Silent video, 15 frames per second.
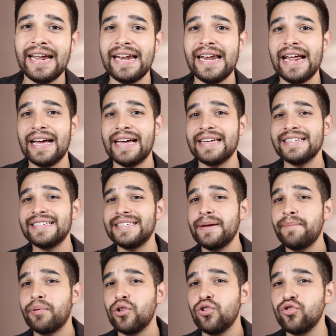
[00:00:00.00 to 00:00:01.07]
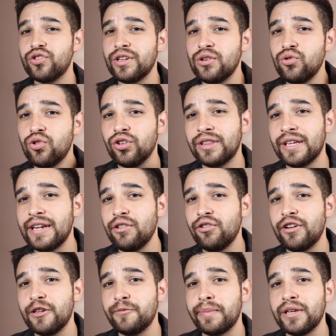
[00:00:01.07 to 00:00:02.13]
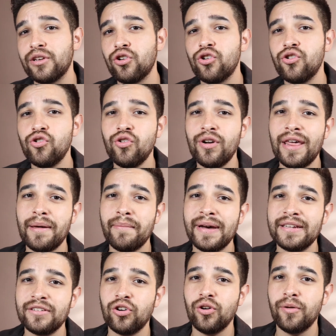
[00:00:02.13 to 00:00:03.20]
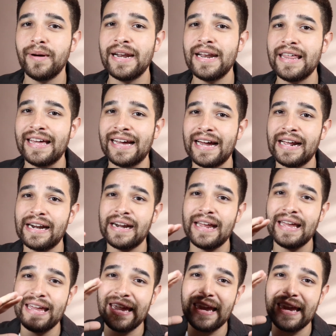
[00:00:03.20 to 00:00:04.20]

en la que si producen un contenido en español no nada más lo van a dejar